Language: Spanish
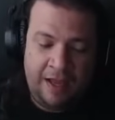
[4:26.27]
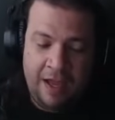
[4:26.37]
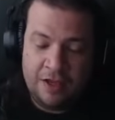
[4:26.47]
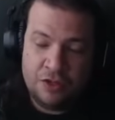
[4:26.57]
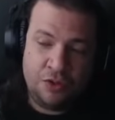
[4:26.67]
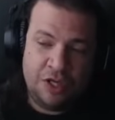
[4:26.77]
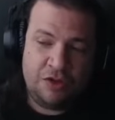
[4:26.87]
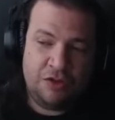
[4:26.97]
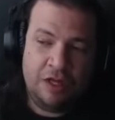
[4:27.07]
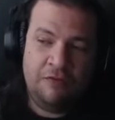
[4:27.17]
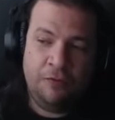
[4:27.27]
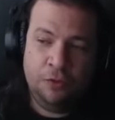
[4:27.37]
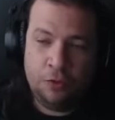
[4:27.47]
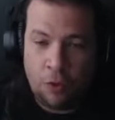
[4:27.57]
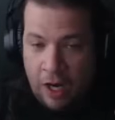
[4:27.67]
que sucesos del
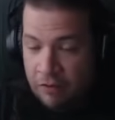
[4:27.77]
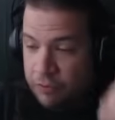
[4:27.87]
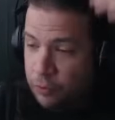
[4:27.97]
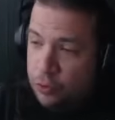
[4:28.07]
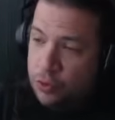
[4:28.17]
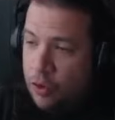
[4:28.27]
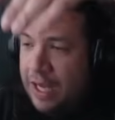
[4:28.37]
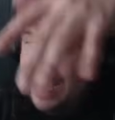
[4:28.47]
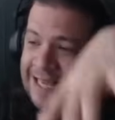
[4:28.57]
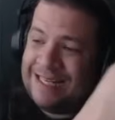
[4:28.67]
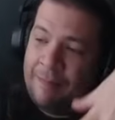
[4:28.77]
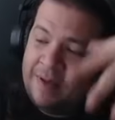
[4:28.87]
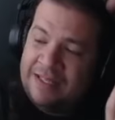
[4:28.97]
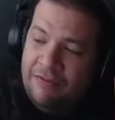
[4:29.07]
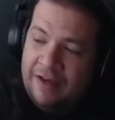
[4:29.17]
futuro, que el futuro es
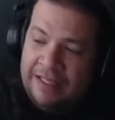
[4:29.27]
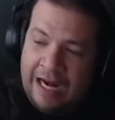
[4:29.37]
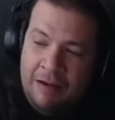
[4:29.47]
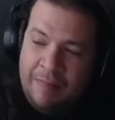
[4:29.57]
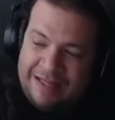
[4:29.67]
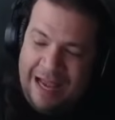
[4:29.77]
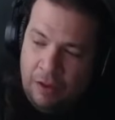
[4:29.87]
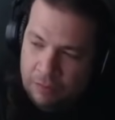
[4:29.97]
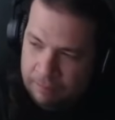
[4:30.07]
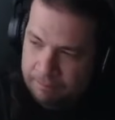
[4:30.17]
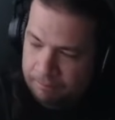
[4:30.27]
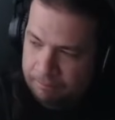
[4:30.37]
capaz de afectar el pasado,